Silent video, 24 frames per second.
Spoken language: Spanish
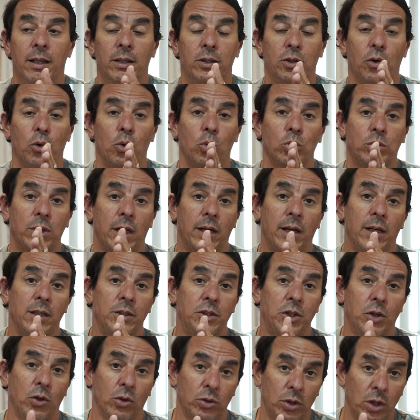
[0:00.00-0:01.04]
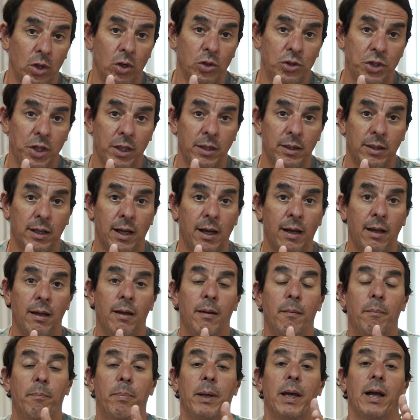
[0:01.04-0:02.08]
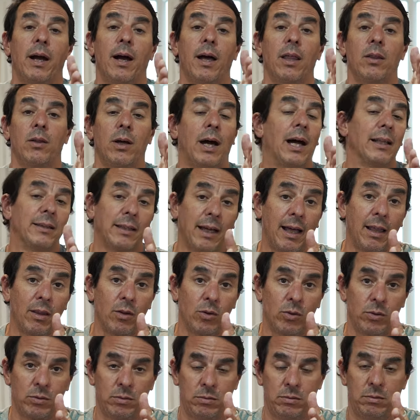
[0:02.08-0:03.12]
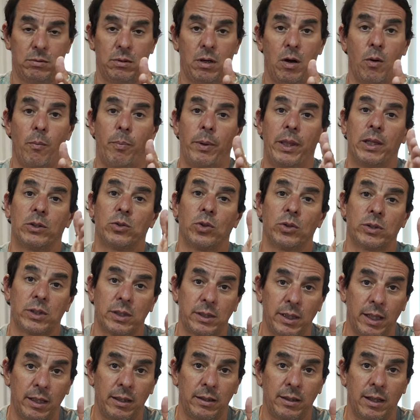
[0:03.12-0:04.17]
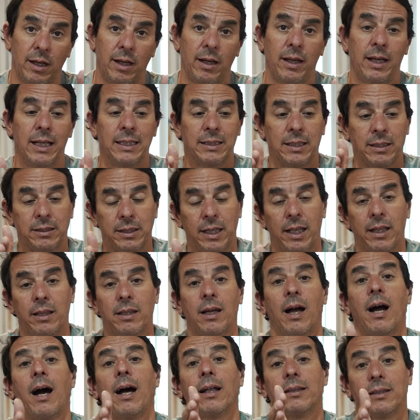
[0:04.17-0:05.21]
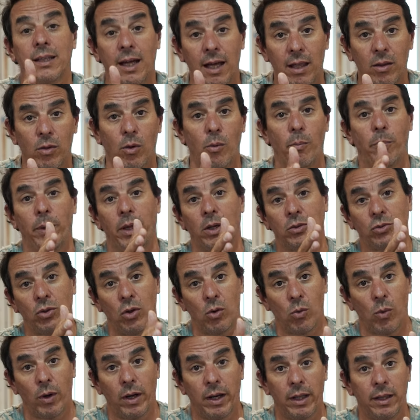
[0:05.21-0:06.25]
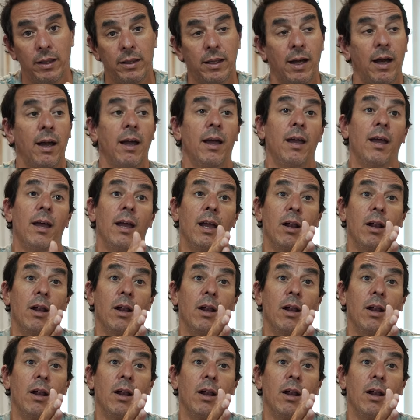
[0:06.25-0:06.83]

tengo que usar el chicote del 80 pegado, atado a un pedazo de 60, el 60 atado a un pedazo de 40,